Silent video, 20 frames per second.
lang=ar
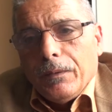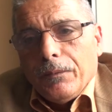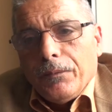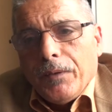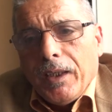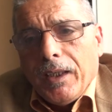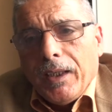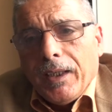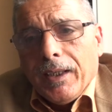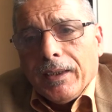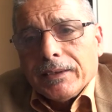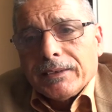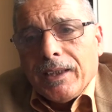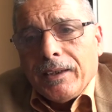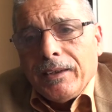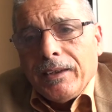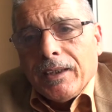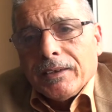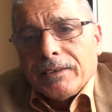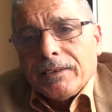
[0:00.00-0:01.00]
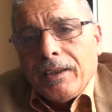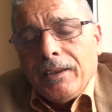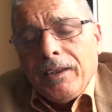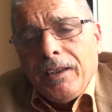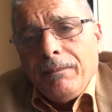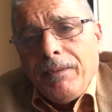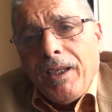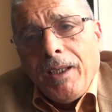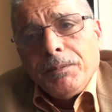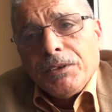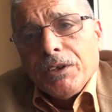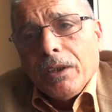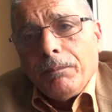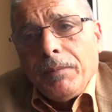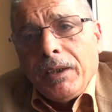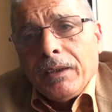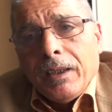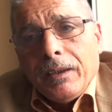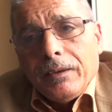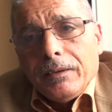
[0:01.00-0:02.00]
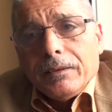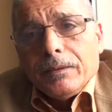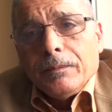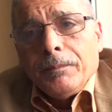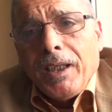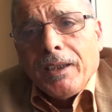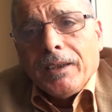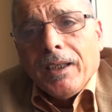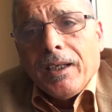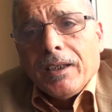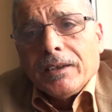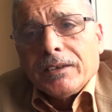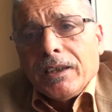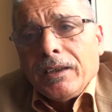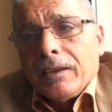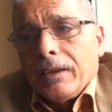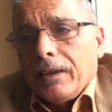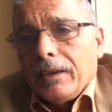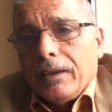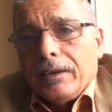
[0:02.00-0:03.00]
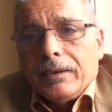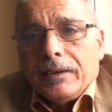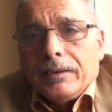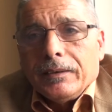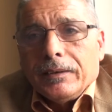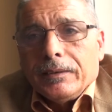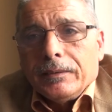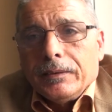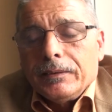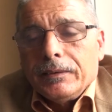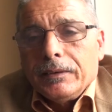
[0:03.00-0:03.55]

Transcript: فسنينا سنينا ما حبش يقبلنا بعد خرج لنا